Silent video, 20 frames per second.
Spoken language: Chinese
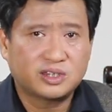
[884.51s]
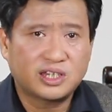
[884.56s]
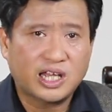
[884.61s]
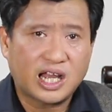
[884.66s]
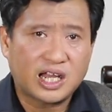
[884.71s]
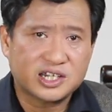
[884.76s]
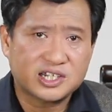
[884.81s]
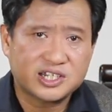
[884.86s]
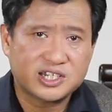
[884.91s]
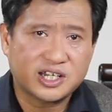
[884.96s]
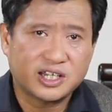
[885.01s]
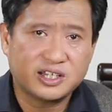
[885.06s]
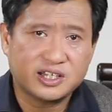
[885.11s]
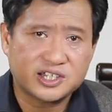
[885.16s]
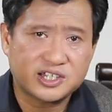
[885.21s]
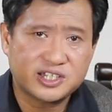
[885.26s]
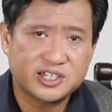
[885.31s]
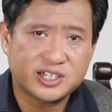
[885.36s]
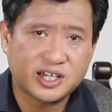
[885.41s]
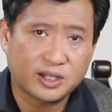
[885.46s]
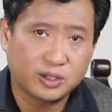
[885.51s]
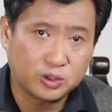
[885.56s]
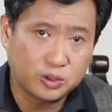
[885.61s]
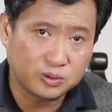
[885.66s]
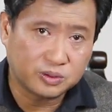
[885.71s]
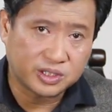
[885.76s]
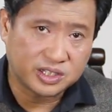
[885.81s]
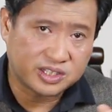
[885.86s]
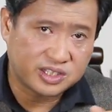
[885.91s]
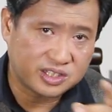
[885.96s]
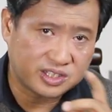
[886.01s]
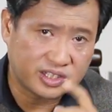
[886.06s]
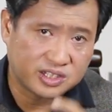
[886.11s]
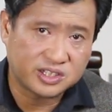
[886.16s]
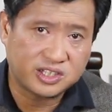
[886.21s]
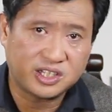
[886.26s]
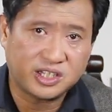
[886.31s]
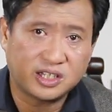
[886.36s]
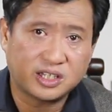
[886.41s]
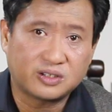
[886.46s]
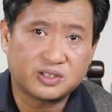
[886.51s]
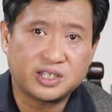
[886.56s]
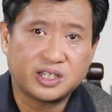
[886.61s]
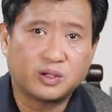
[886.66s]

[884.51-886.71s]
大山的山洞里进行祈祷，